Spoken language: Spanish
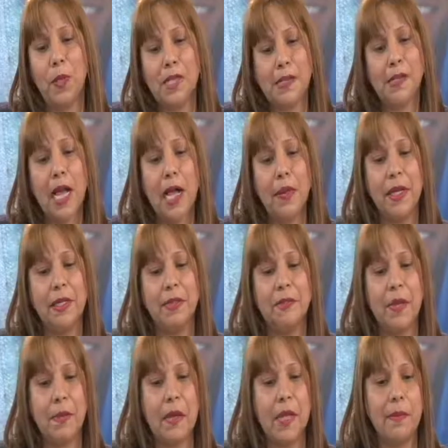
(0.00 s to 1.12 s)
bien saben,
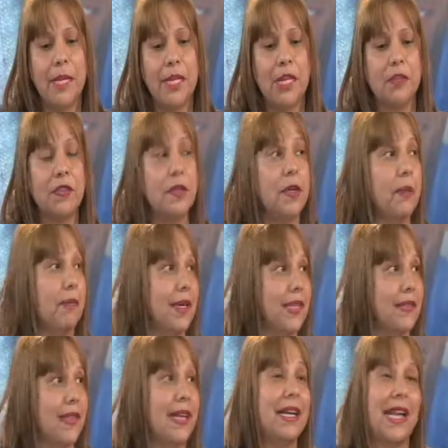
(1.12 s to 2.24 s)
Fama de América fue una
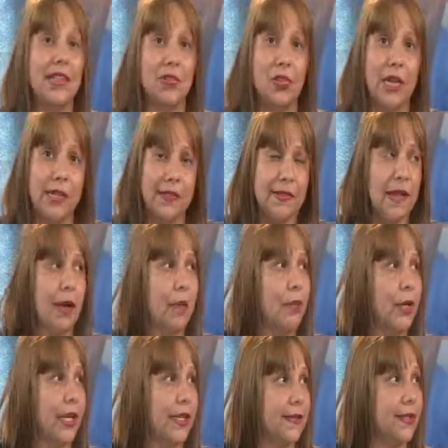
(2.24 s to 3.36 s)
empresa nacionalizada
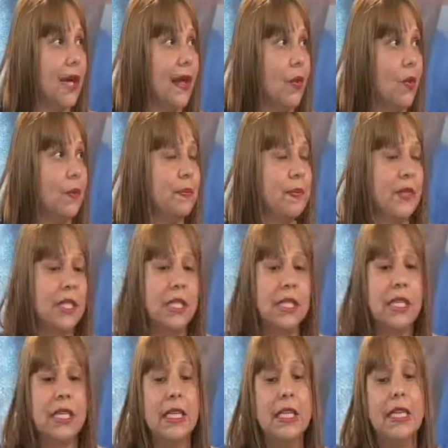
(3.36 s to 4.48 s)
por el Estado,
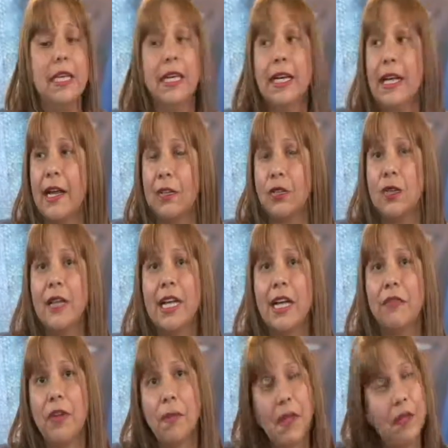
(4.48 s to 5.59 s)
y en el caso de
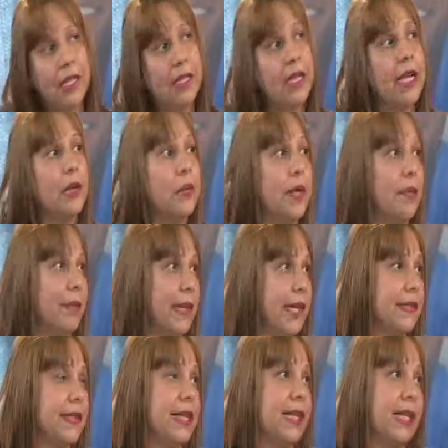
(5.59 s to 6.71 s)
Café Madrid es una
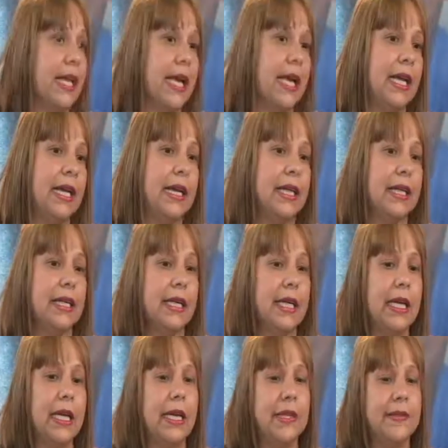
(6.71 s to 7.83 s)
empresa que
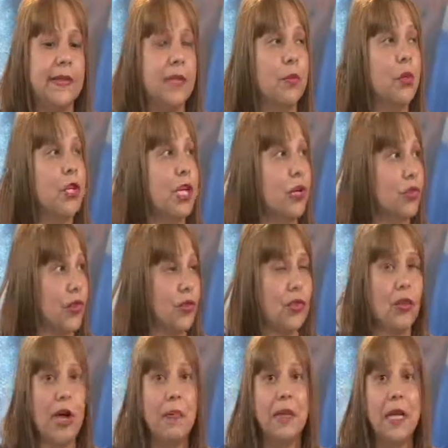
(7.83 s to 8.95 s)
eh, hicimos
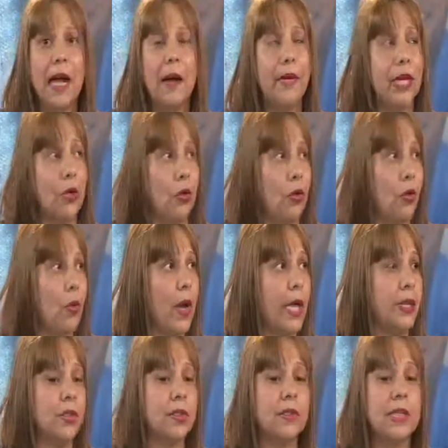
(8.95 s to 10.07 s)
negociación amigable con los
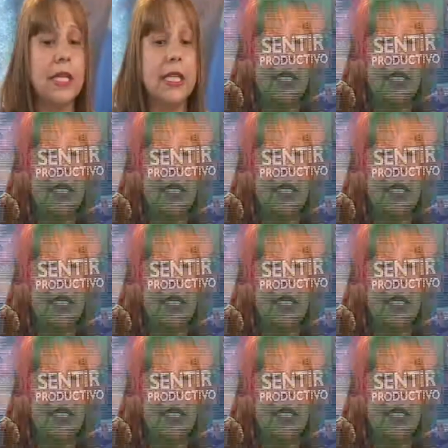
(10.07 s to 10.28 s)
dueños